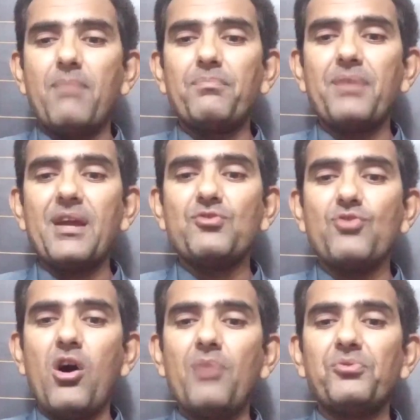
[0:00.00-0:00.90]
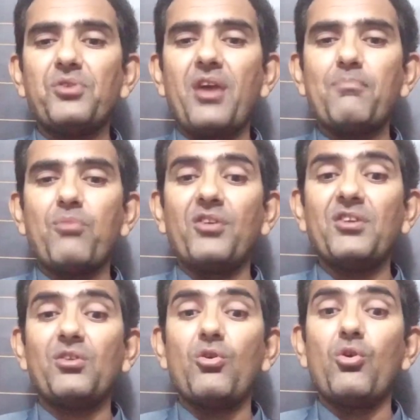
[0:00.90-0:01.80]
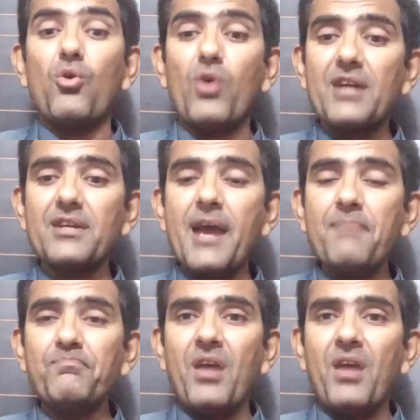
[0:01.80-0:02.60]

मबनी जॉब्स के प्रोसेस को रोका जाए